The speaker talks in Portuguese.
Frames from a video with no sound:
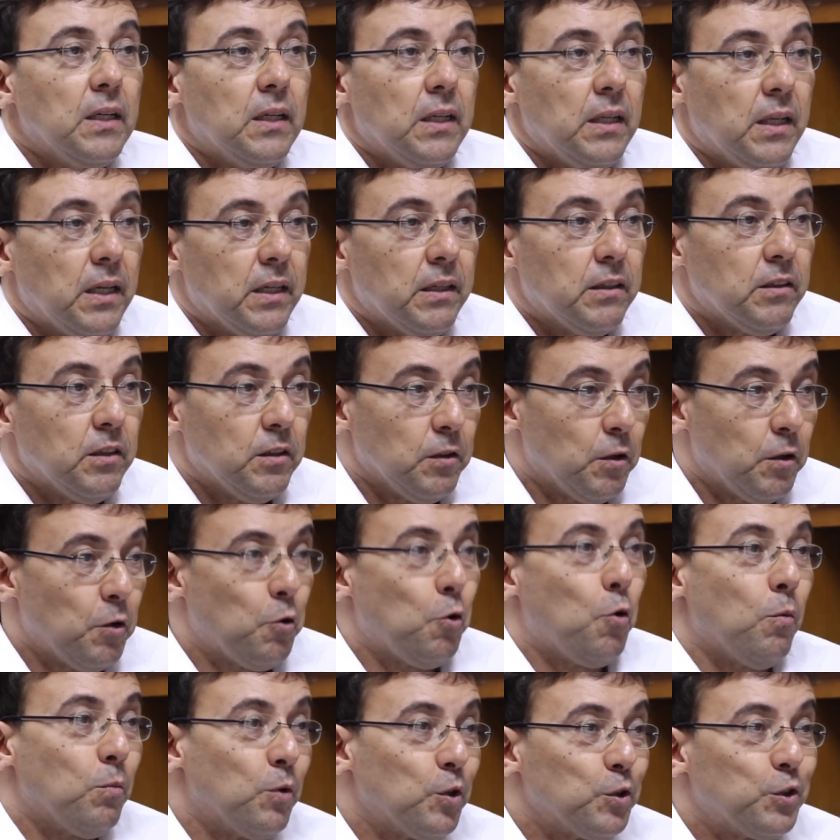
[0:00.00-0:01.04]
né?
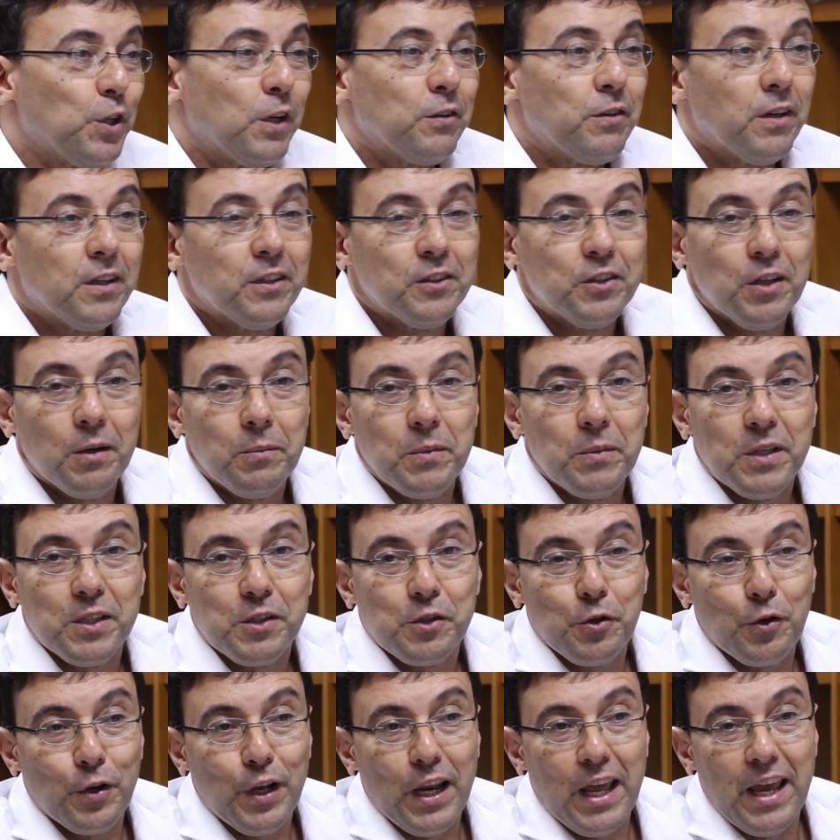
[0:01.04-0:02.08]
como eu já, já
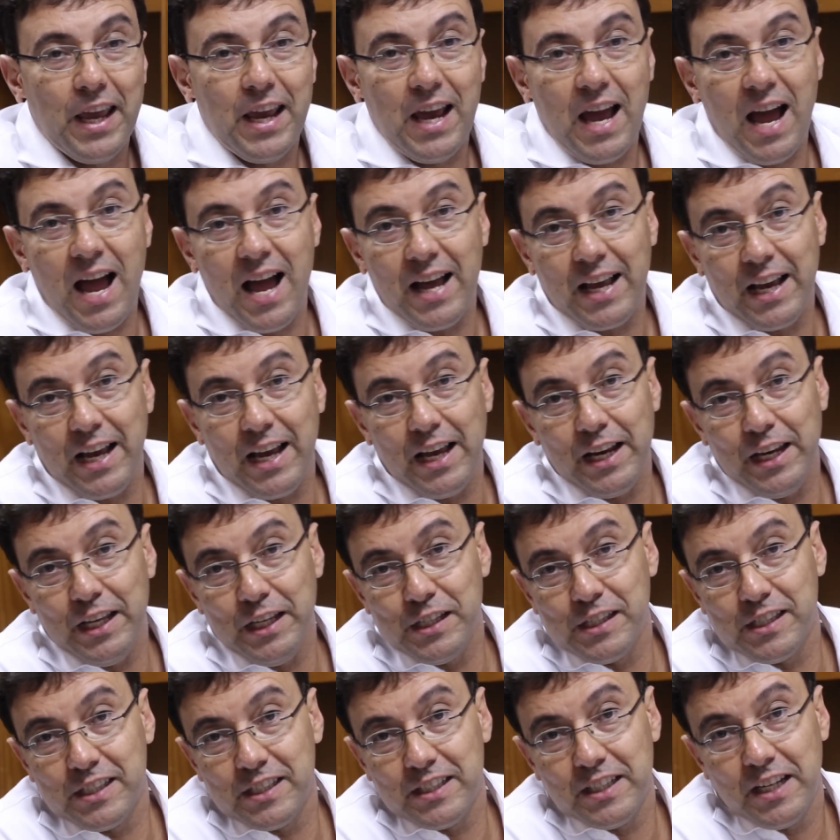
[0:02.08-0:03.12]
mencionei, a
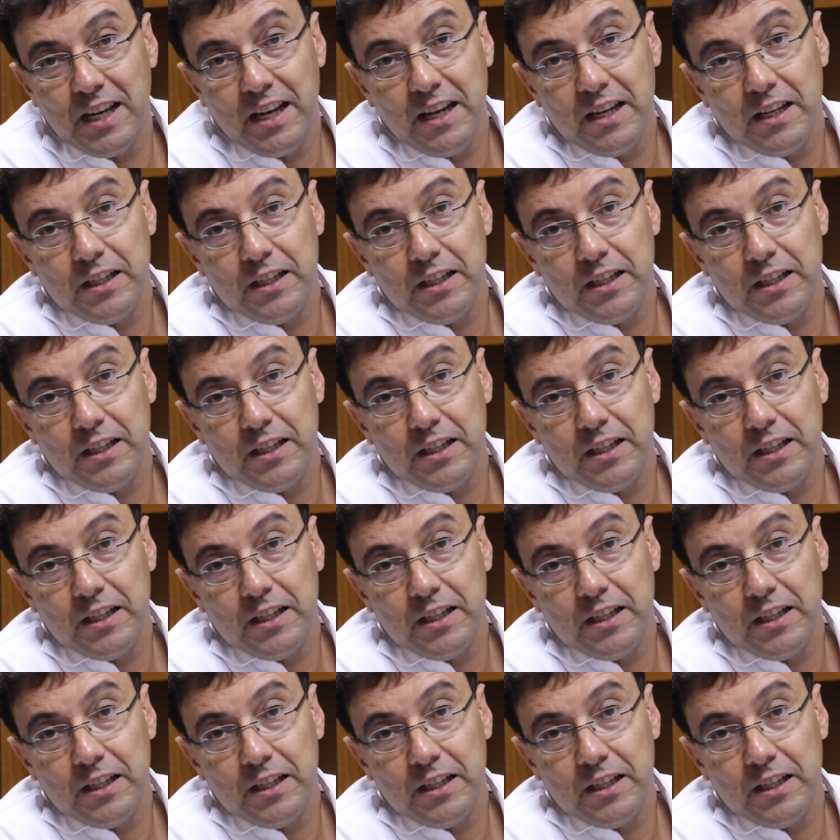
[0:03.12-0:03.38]
crise,